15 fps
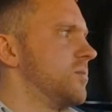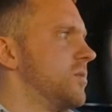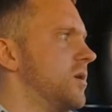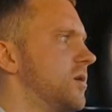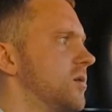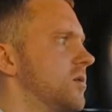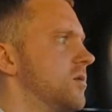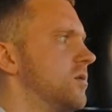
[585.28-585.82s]

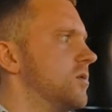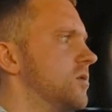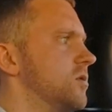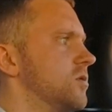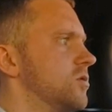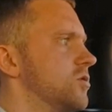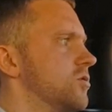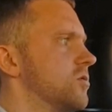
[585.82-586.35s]
себя
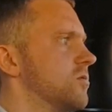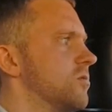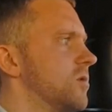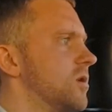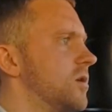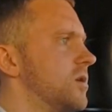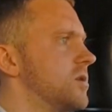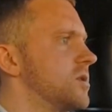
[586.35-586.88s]

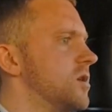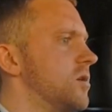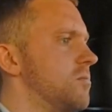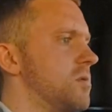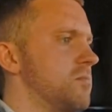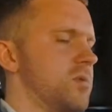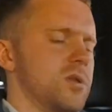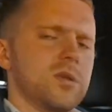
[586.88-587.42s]
чувствовали, я не
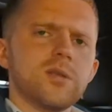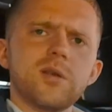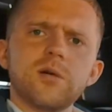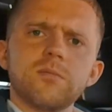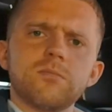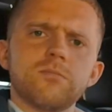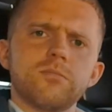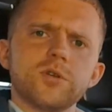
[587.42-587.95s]
знаю,
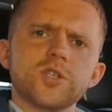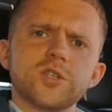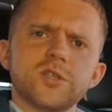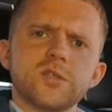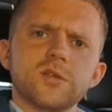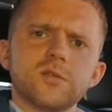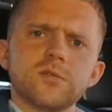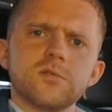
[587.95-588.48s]
победителем по
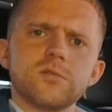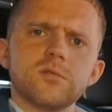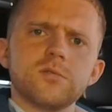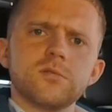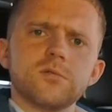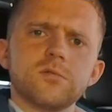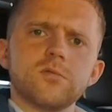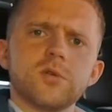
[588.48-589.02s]
жизни.
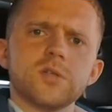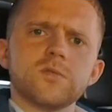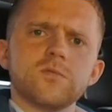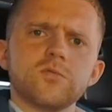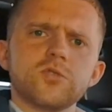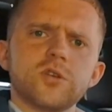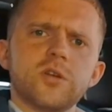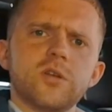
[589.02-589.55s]
Но раз
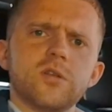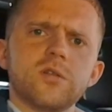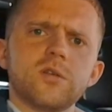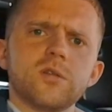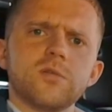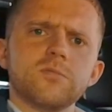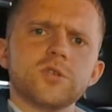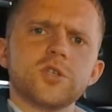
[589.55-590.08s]
вы уже едете
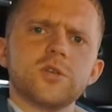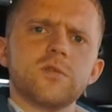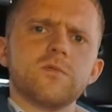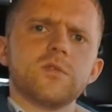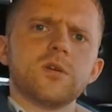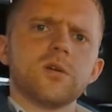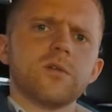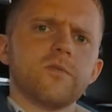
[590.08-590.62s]
на этой машине,
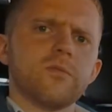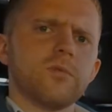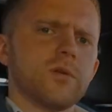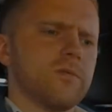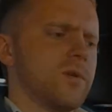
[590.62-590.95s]
вы таковым и